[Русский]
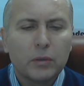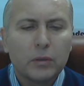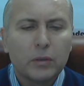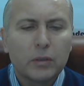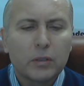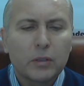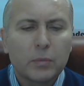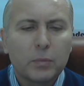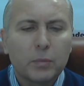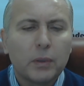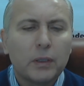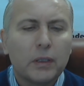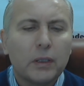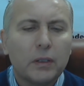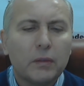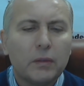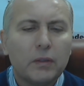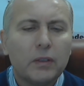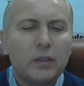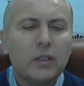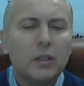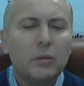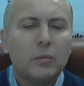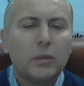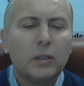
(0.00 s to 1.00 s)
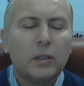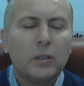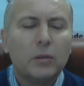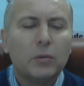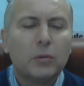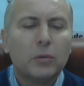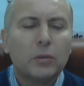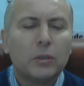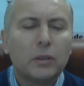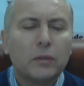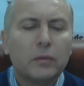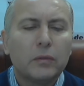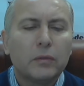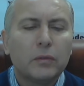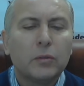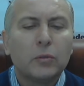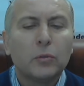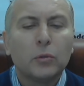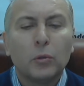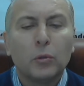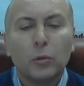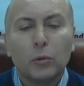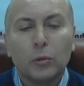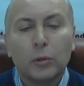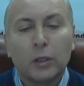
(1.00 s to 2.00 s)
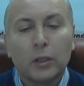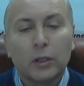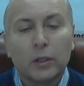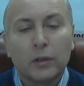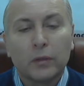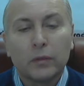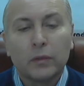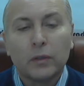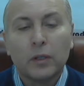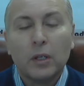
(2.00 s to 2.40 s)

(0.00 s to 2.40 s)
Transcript: миллионов долларов.